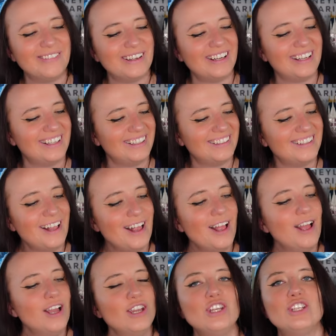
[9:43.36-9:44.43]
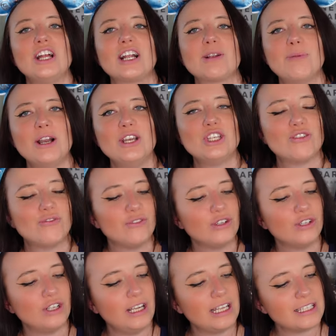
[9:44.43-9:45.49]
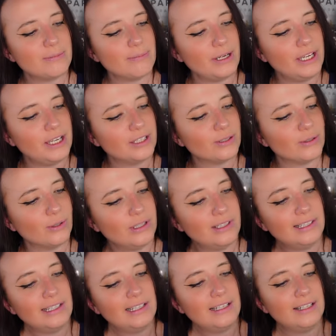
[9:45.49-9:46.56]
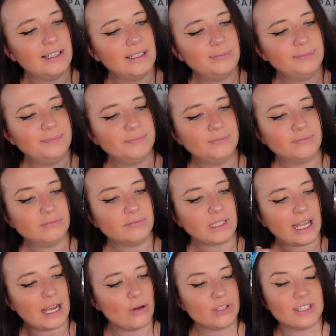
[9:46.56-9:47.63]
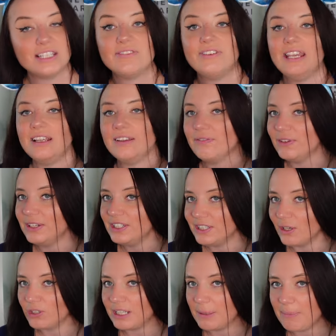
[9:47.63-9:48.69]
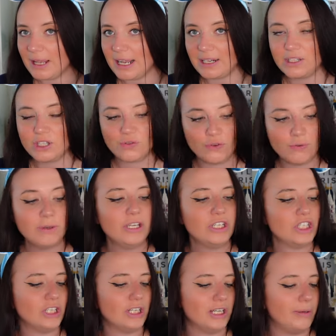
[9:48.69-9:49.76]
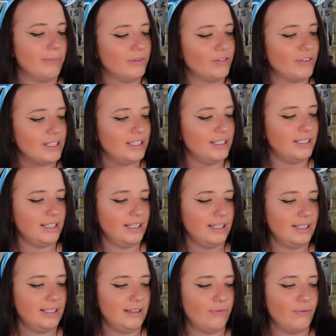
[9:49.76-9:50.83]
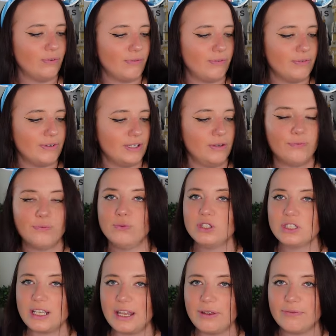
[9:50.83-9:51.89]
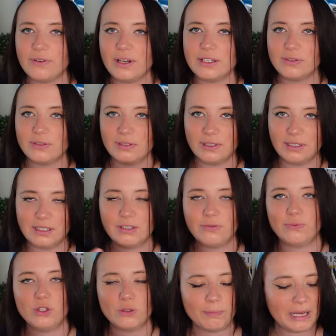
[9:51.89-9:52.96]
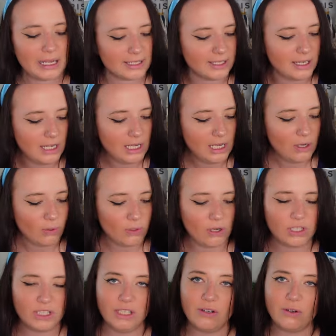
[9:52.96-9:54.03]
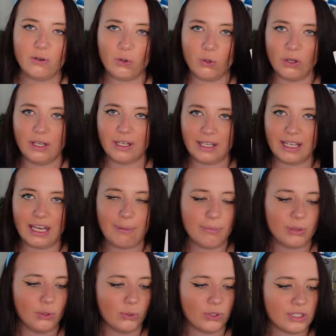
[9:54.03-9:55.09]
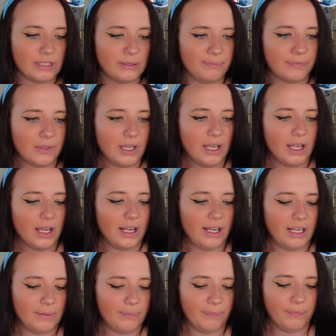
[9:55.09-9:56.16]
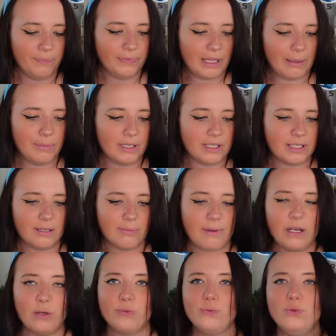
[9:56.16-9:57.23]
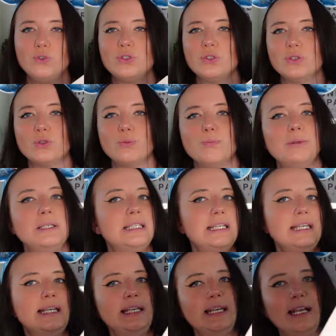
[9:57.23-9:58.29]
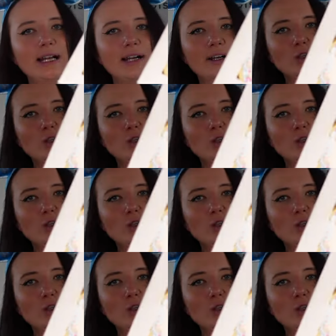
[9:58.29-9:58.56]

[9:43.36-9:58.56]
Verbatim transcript: aber ich dachte mal, ich äh, lasse es mal hier so ähm, raus. Deswegen finde ich es auch sehr praktisch für mich. Ähm, ich werde die, die, auf jeden Fall die Fußseife, also äh, Fußbad und auch die äh, Creme benutzen, ähm, damit meine Füße so ein bisschen länger